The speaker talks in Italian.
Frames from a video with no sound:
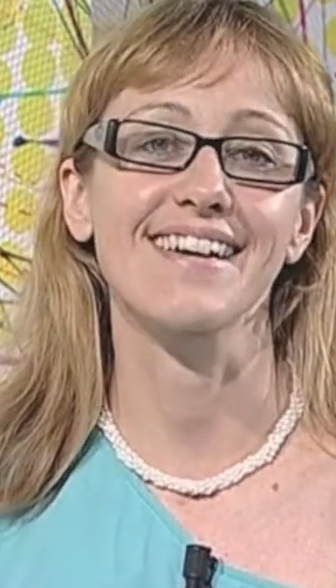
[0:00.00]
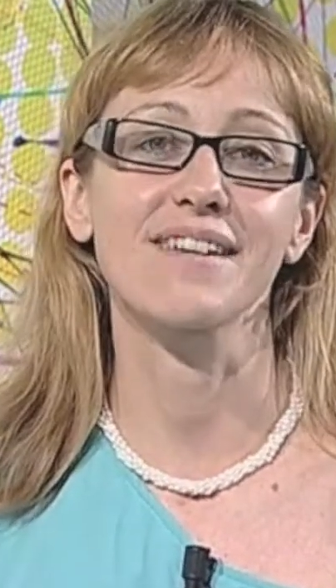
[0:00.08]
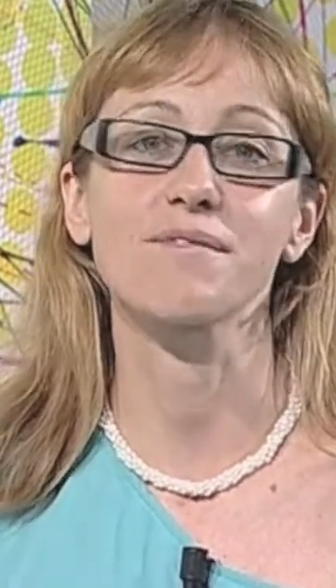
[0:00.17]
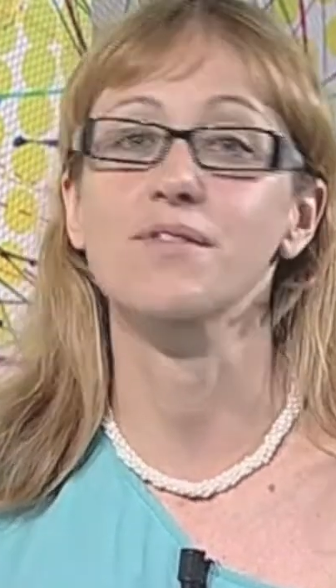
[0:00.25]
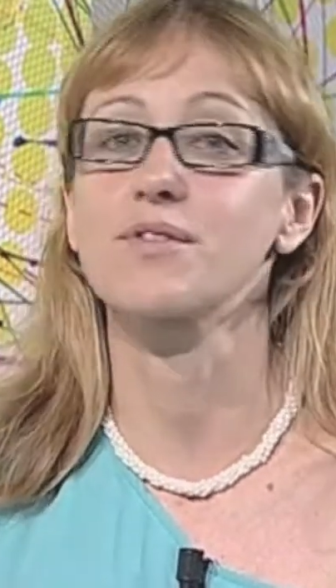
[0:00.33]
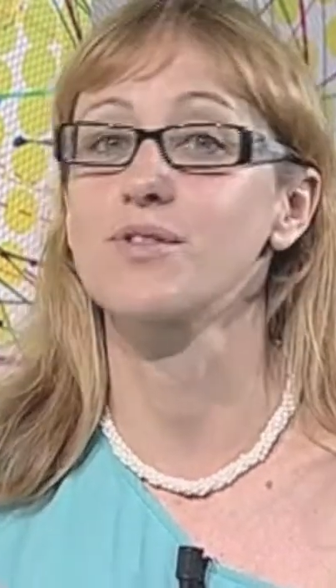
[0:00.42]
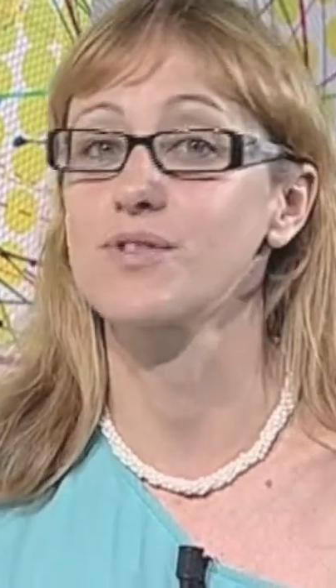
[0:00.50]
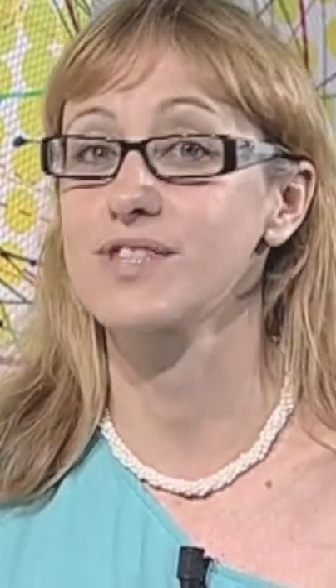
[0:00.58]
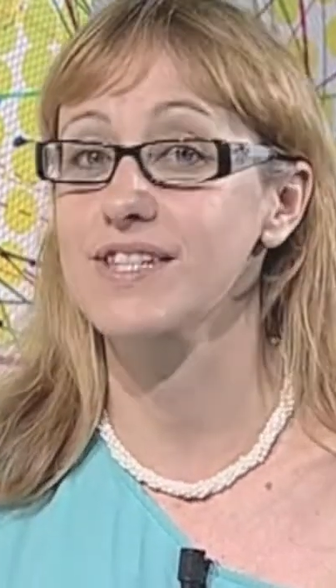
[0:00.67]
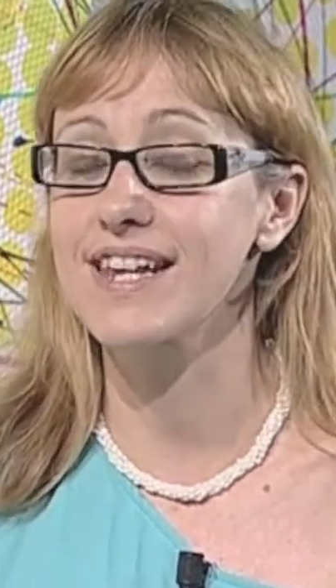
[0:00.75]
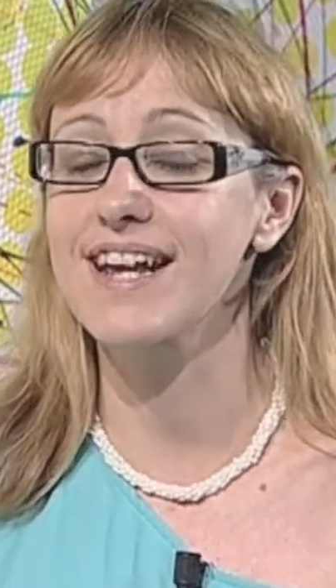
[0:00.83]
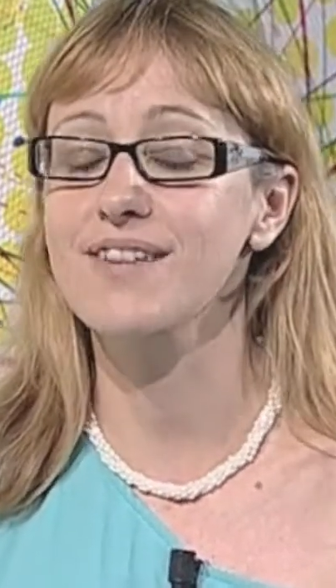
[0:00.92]
e
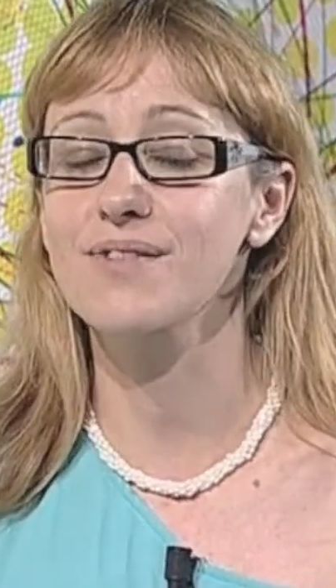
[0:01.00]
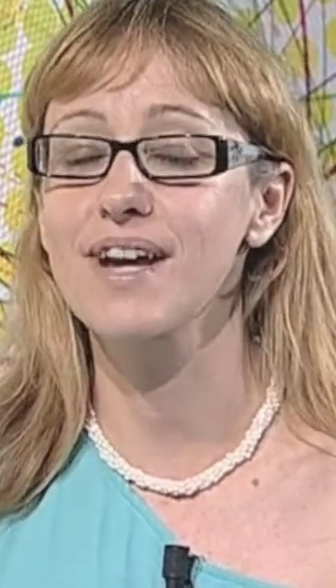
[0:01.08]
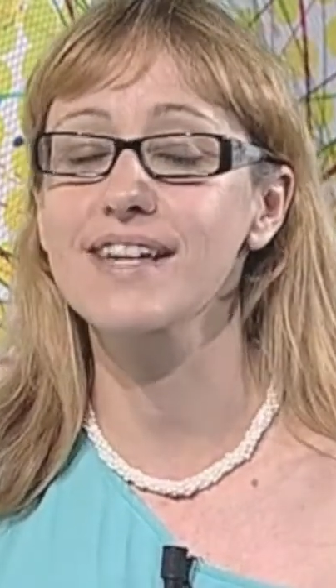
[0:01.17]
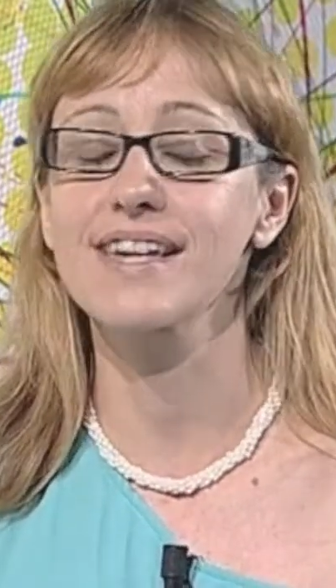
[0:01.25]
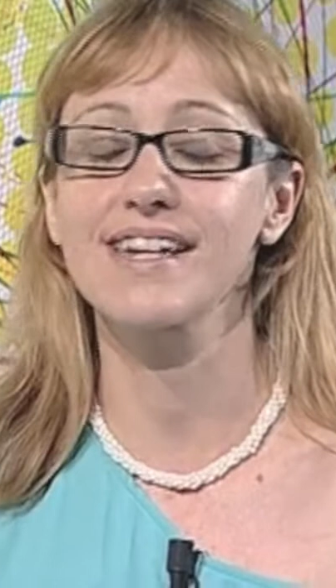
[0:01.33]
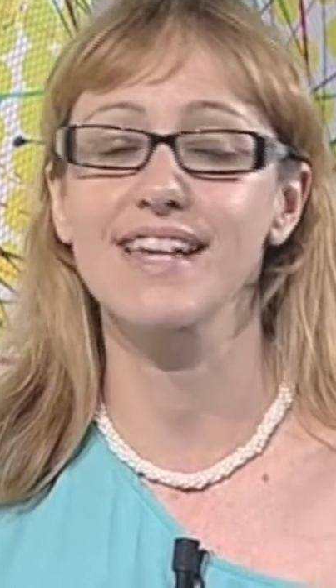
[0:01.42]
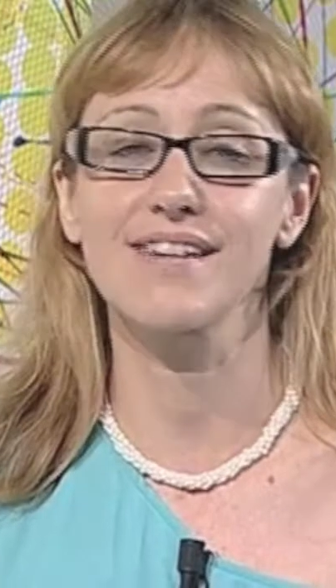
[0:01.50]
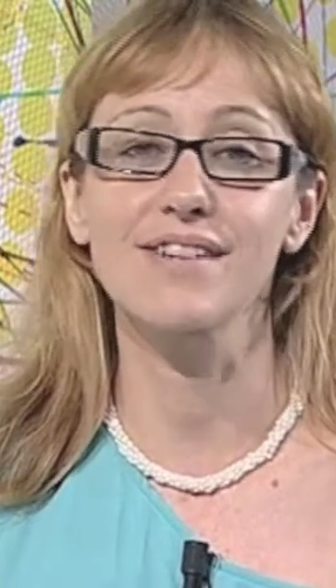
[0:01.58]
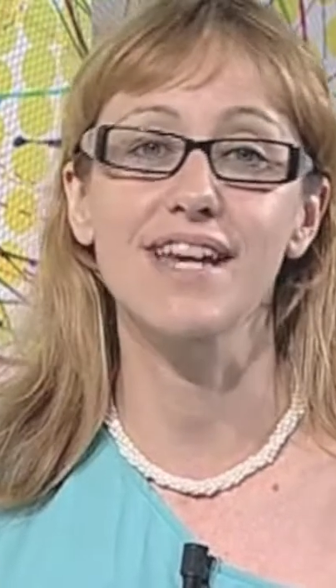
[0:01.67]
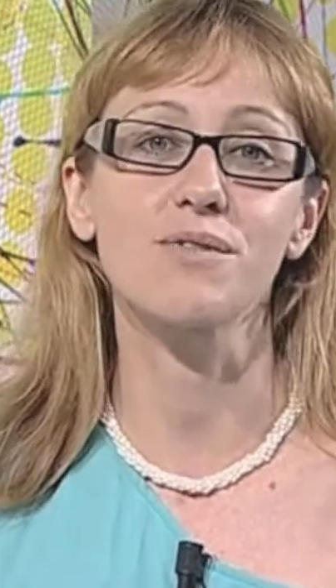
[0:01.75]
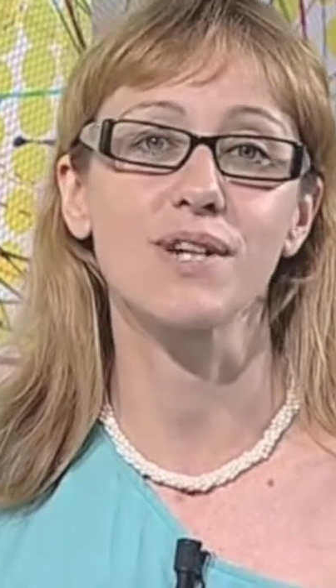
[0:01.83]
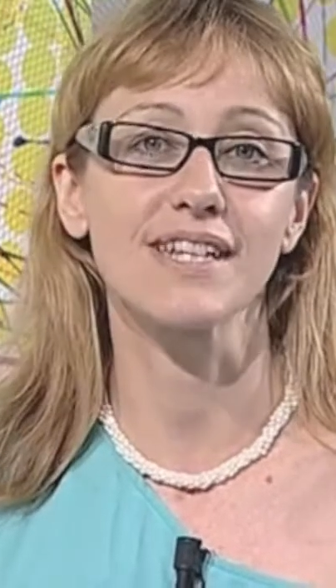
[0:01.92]
considerato anche che
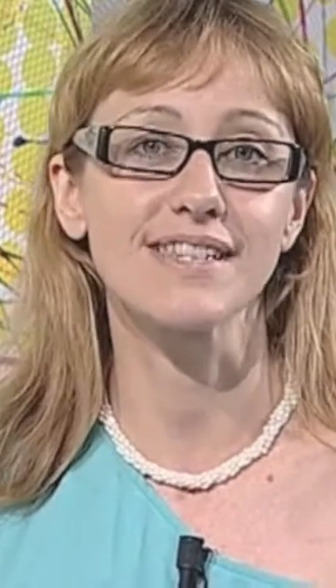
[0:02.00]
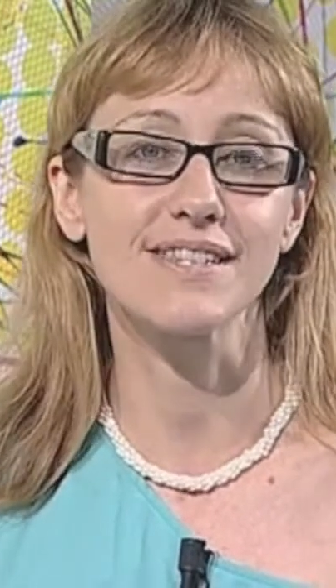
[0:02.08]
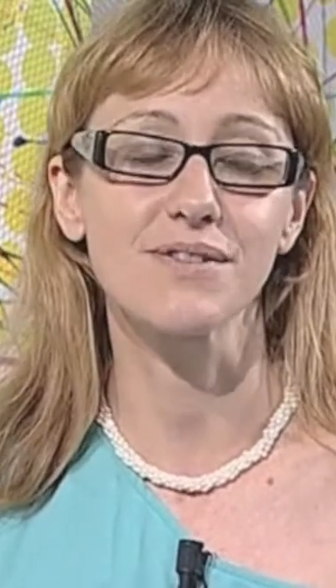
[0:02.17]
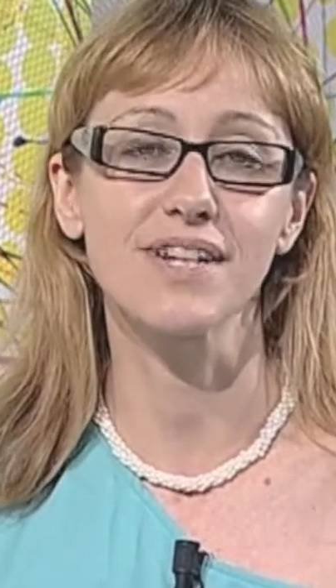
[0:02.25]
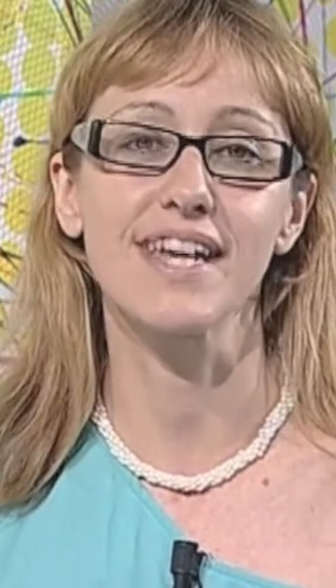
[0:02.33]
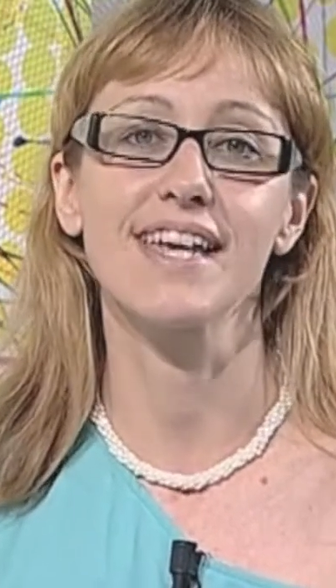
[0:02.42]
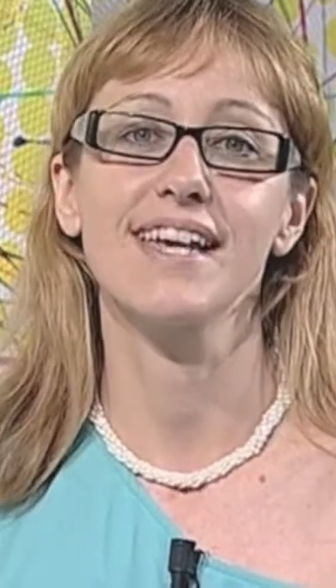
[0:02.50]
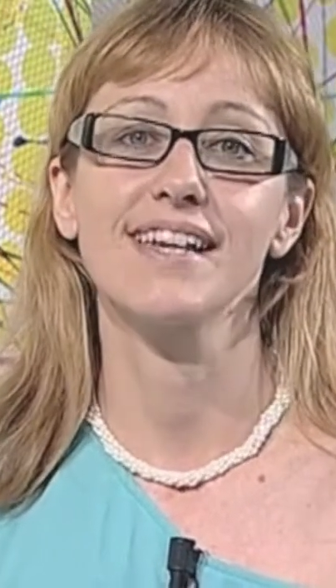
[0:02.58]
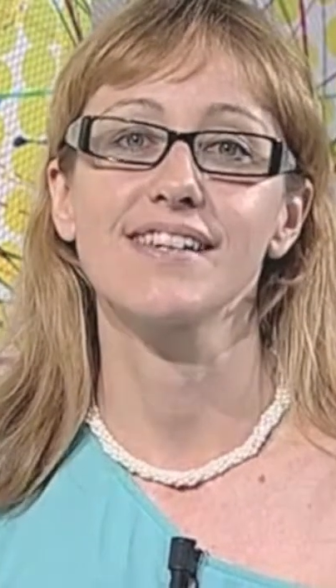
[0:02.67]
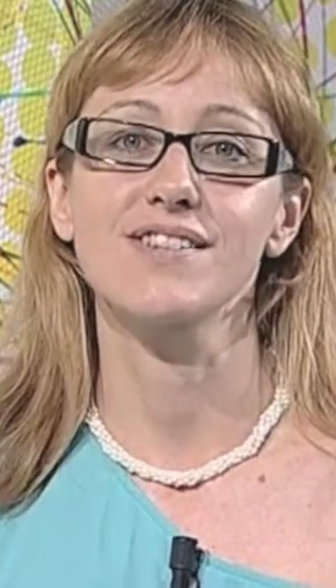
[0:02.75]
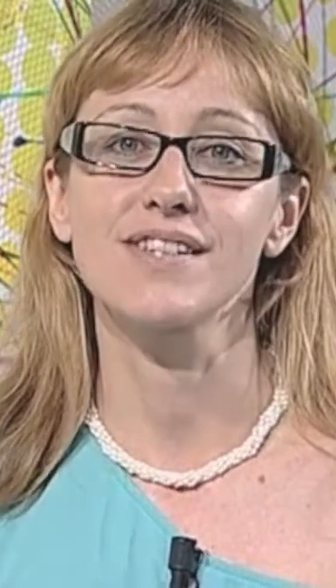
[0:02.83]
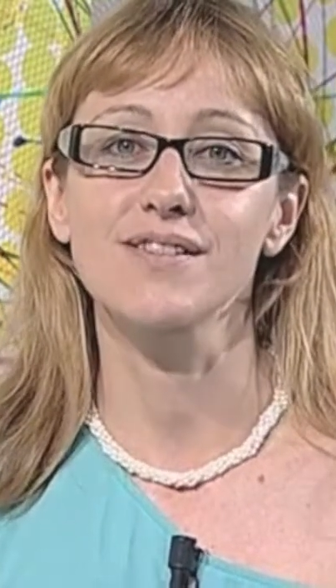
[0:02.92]
quella coalizione
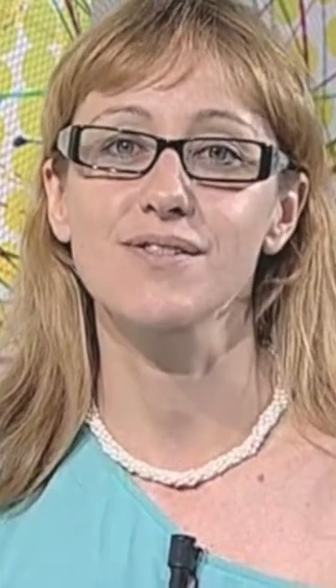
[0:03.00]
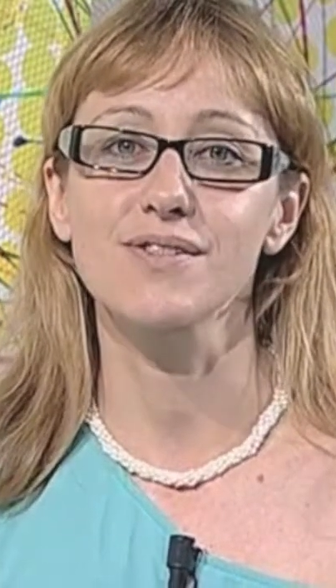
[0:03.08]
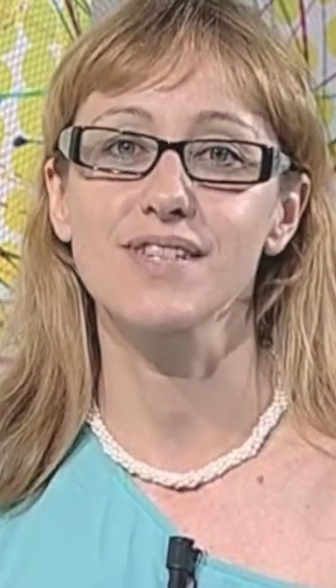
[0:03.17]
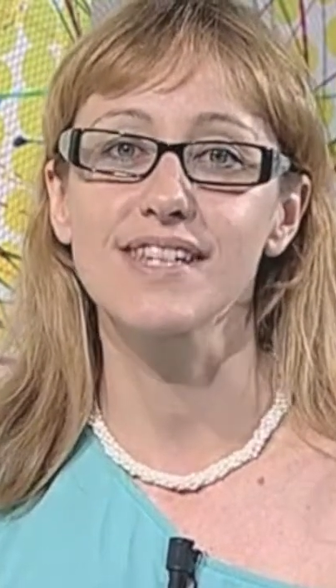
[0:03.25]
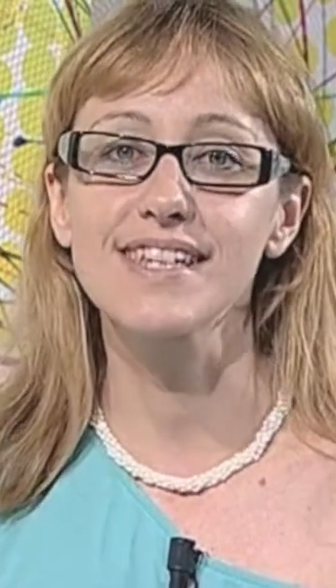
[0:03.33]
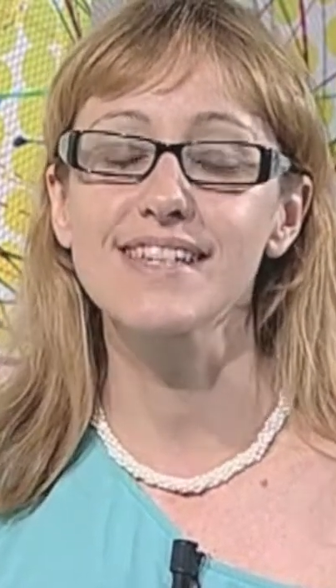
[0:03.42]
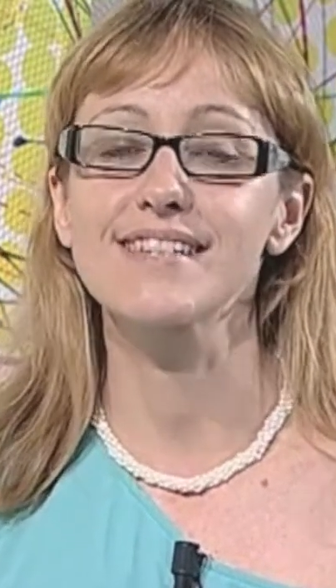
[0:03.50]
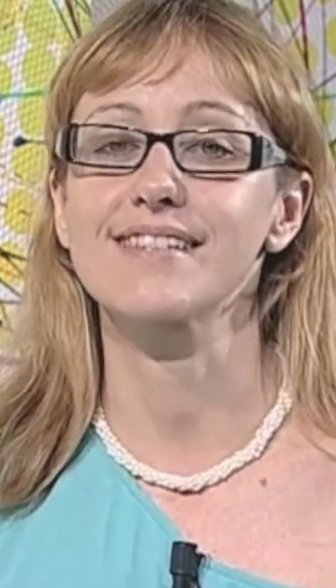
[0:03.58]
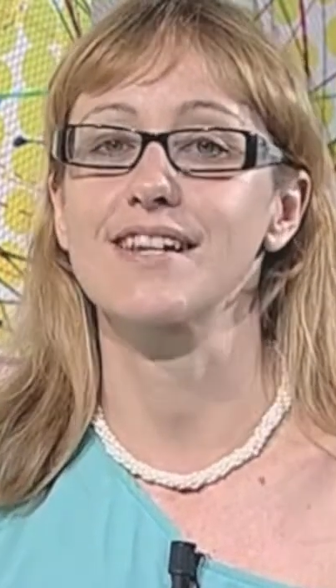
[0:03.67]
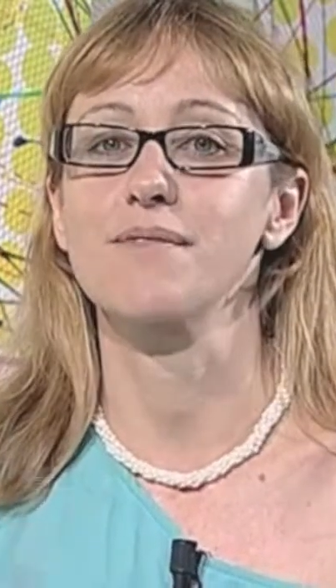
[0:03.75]
di centrosinistra,